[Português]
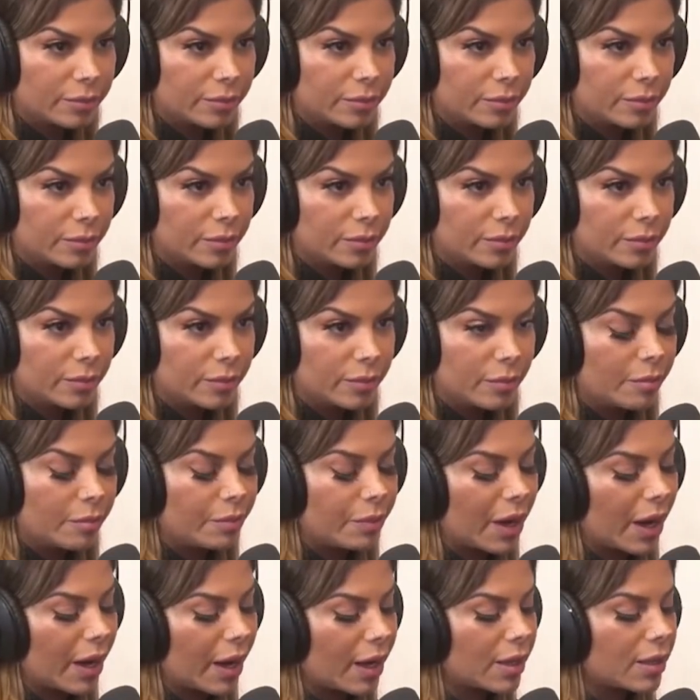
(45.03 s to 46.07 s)
Pegar a
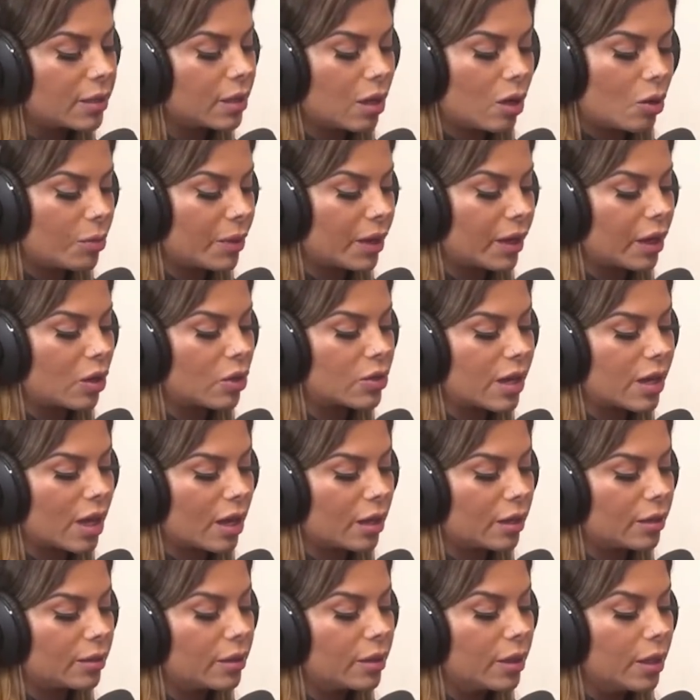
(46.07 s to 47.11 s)
casa. Não, pra causar
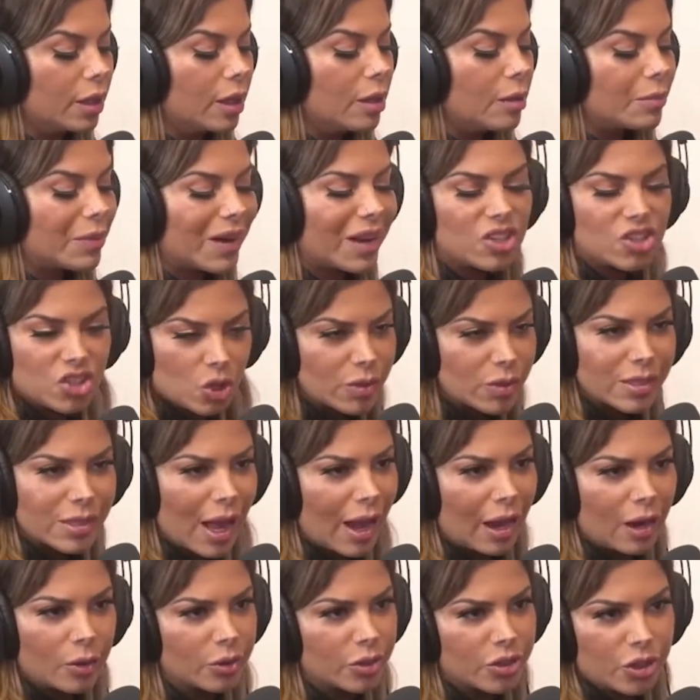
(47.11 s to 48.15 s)
pra encher o
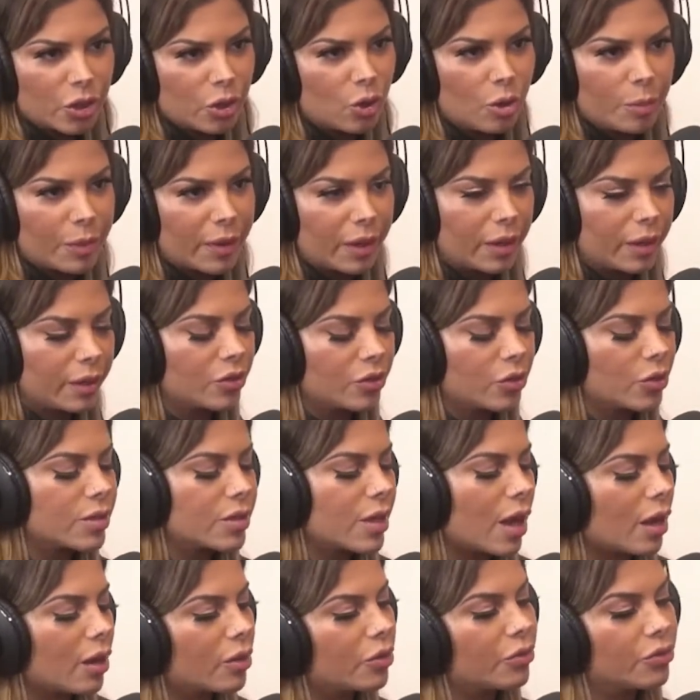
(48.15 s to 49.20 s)
saco. Chegou pra encher o
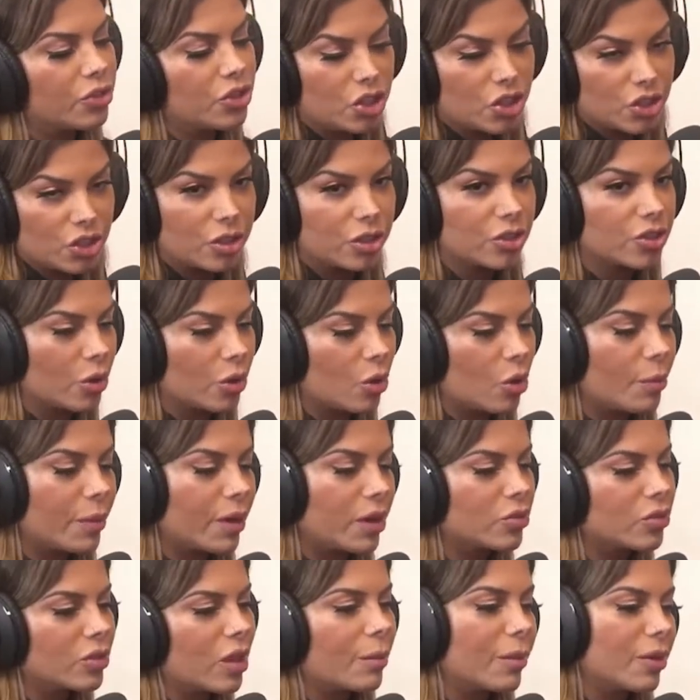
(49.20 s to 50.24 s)
saco. Diz que chegou pra
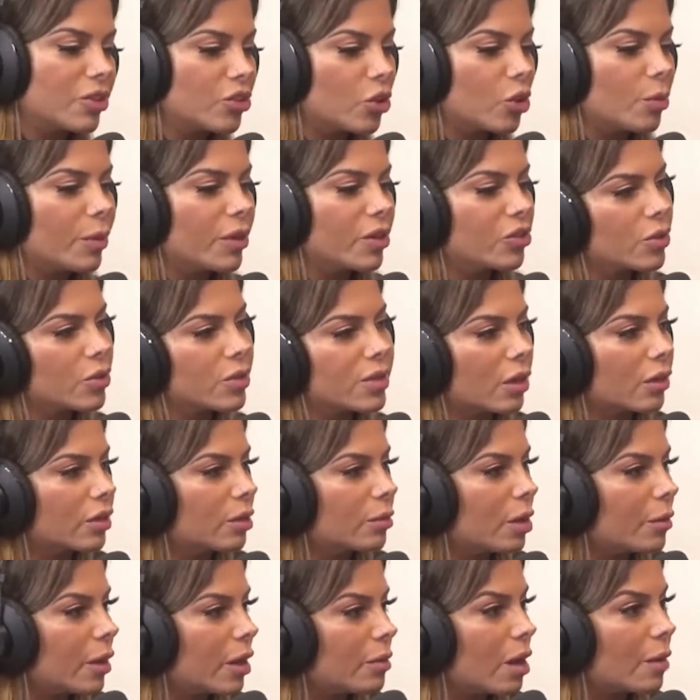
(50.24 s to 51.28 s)
ajudar, mas chegou pra encher o saco da minha
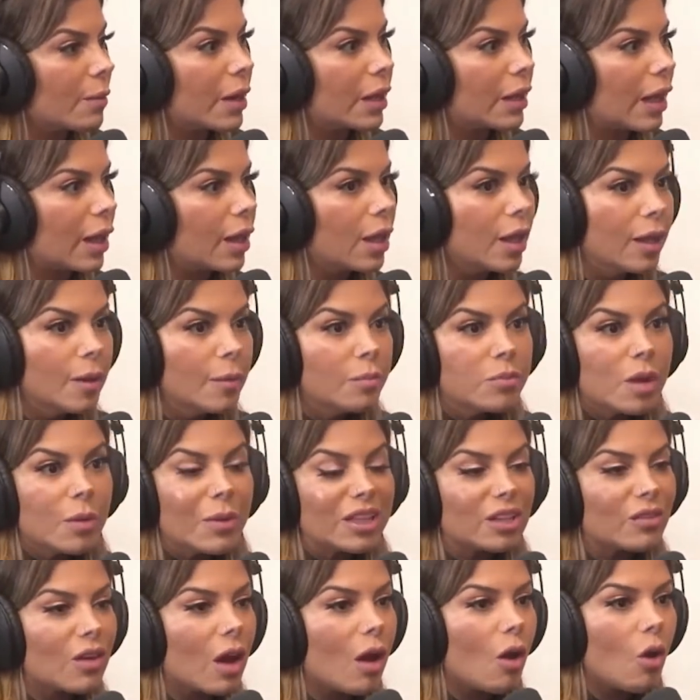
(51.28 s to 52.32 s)
mãe. Minha mãe lá, minha mãe
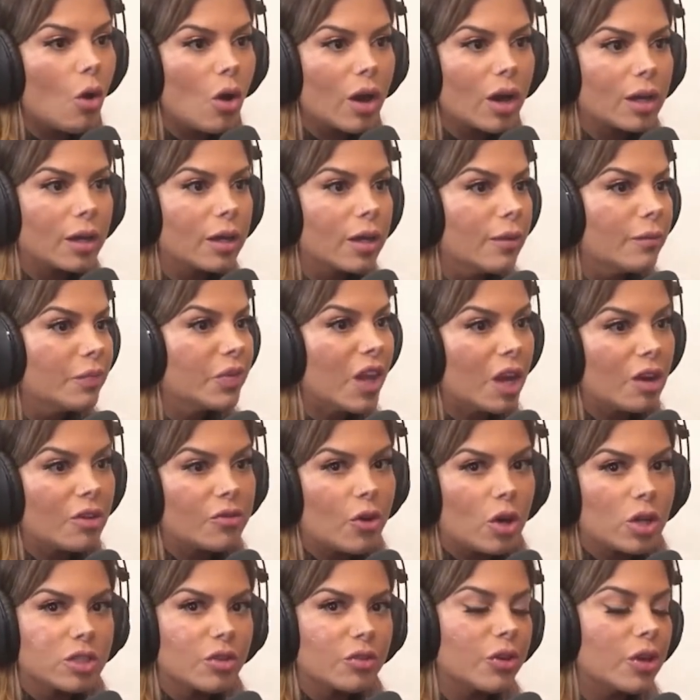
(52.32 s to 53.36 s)
tava rouca,
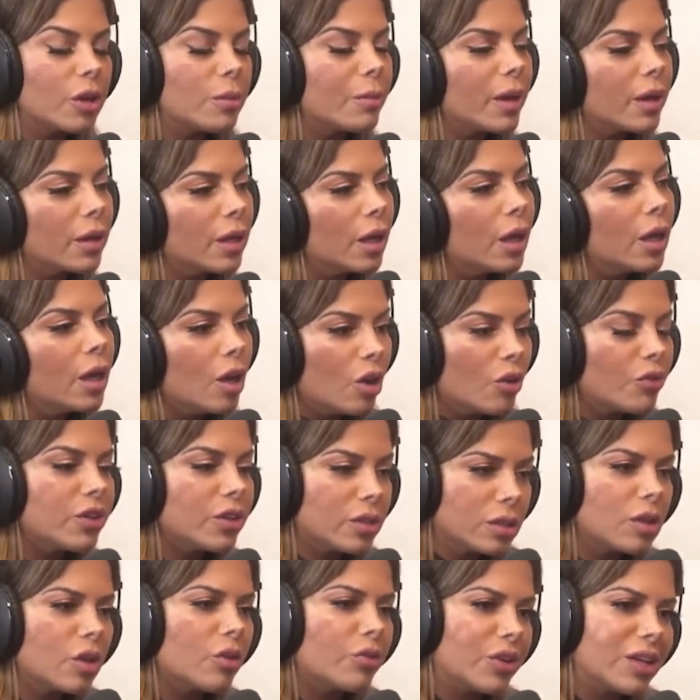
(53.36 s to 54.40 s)
nervosa. Eu falei, mãe, eu falei,
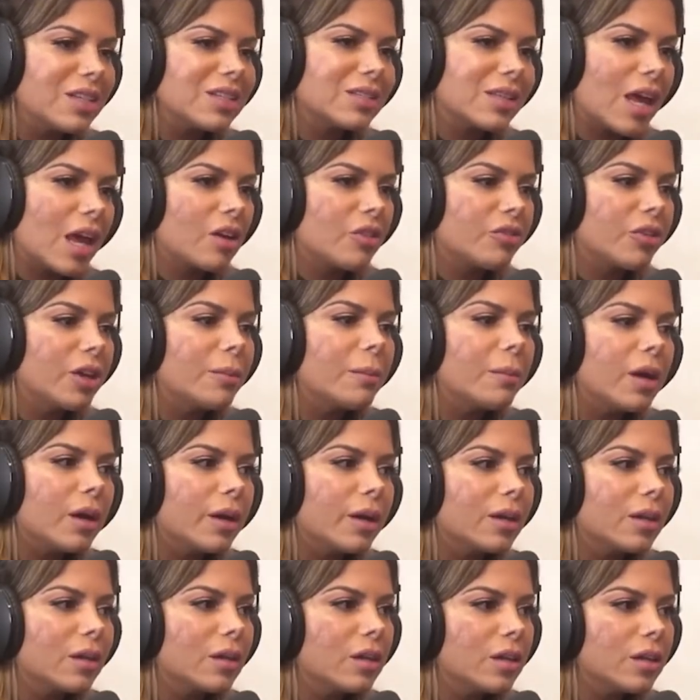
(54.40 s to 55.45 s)
não, falei sério. Eu falei, mãe, o
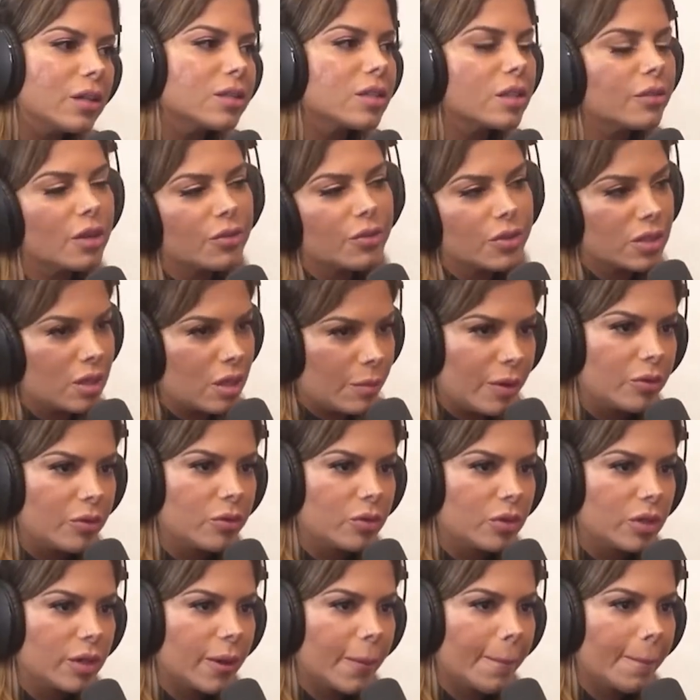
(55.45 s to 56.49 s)
que, que você veio fazer na
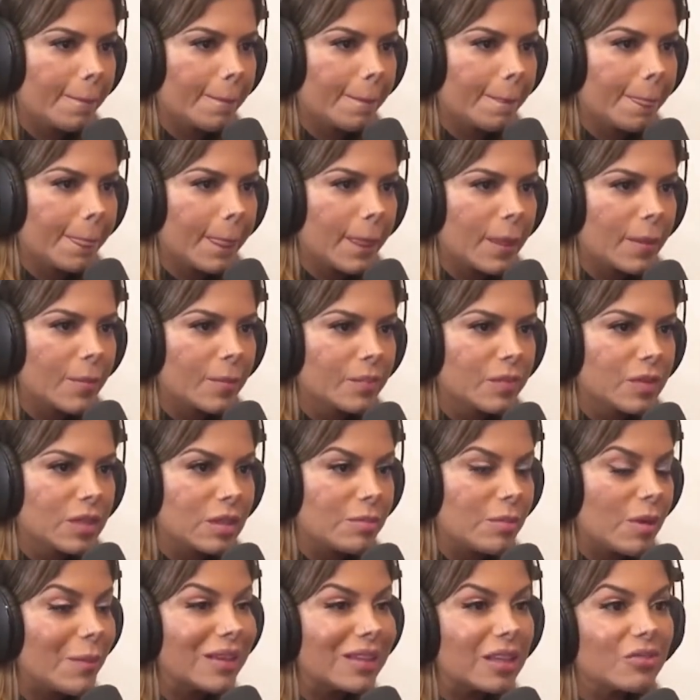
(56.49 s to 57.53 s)
pavuna? Minha
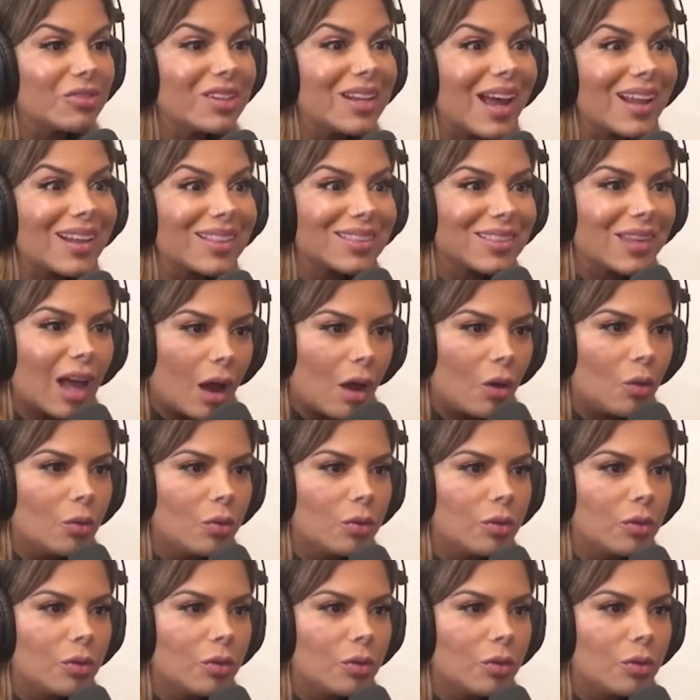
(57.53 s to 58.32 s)
mãe tava em Natal.